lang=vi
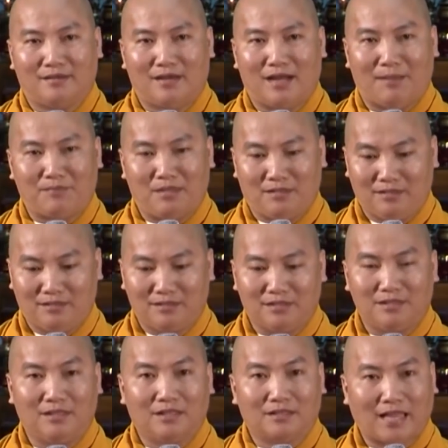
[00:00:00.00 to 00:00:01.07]
làm những
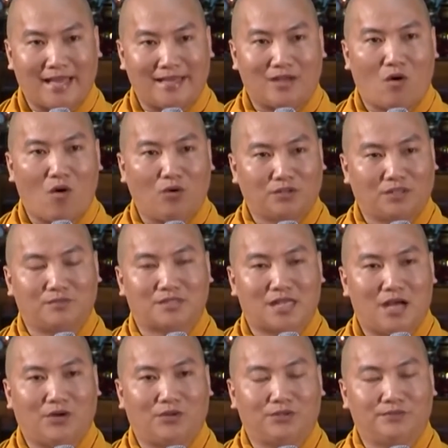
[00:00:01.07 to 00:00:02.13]
người thầy cô trong
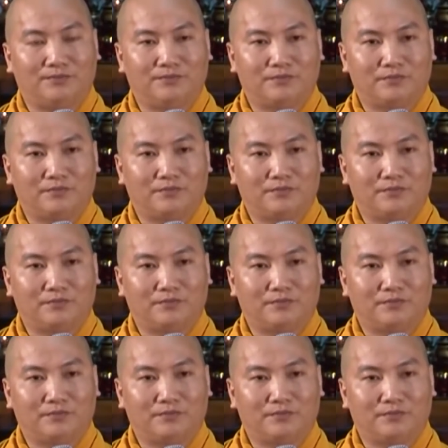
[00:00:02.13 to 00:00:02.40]
xã hội